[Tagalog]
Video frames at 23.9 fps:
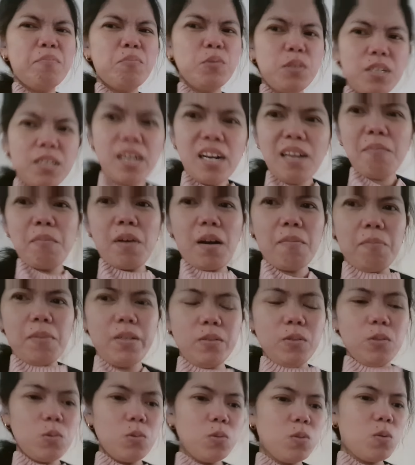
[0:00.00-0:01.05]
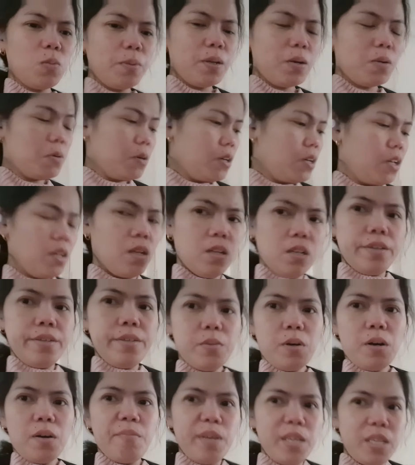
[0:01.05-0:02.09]
Buti na lang makapalim suot ko, pero yung
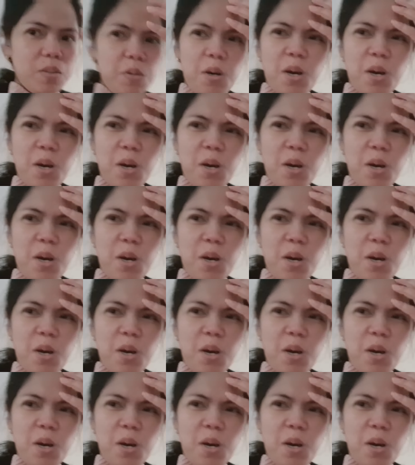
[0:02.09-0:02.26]
kamay ko,